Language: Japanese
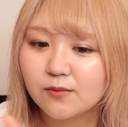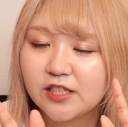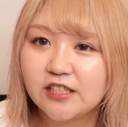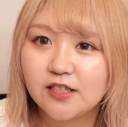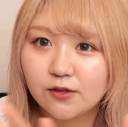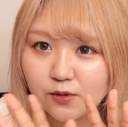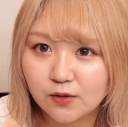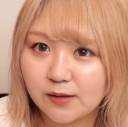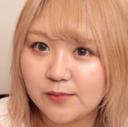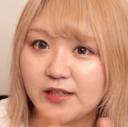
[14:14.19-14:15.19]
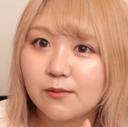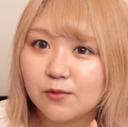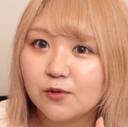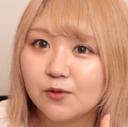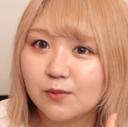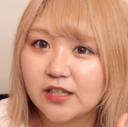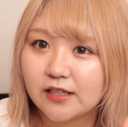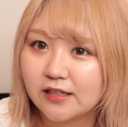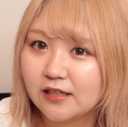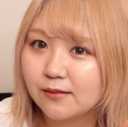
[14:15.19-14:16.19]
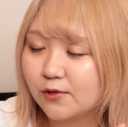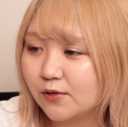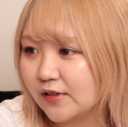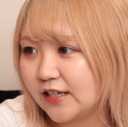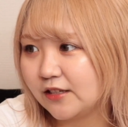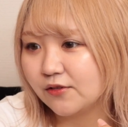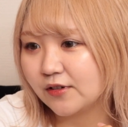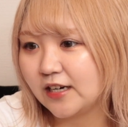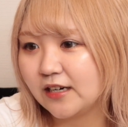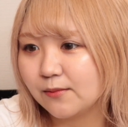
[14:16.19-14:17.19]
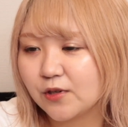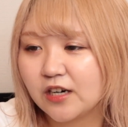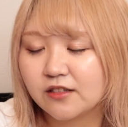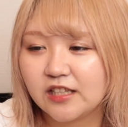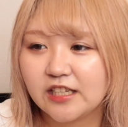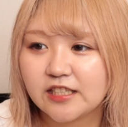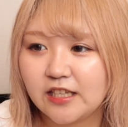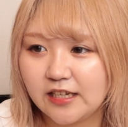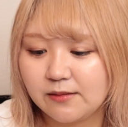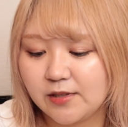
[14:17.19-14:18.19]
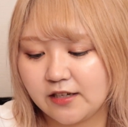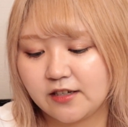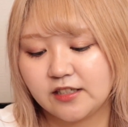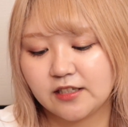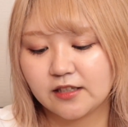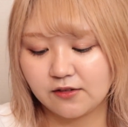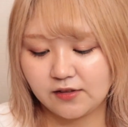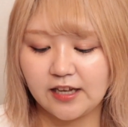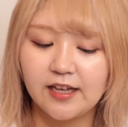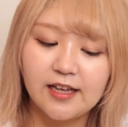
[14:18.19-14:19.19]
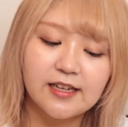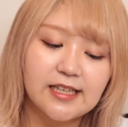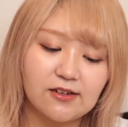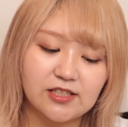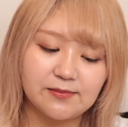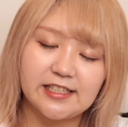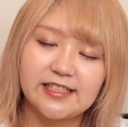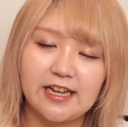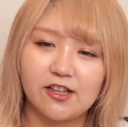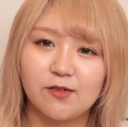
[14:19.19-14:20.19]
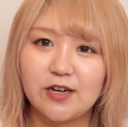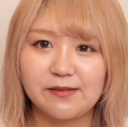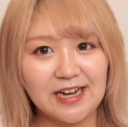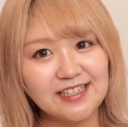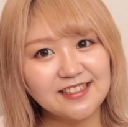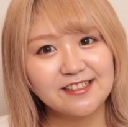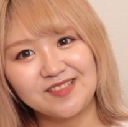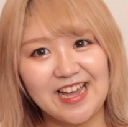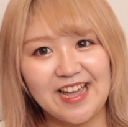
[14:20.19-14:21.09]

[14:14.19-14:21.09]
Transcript: CL とか見てもまだ何も内容がもう確定してないみたいな感じだったので、楽しみにしたいと思います。イェ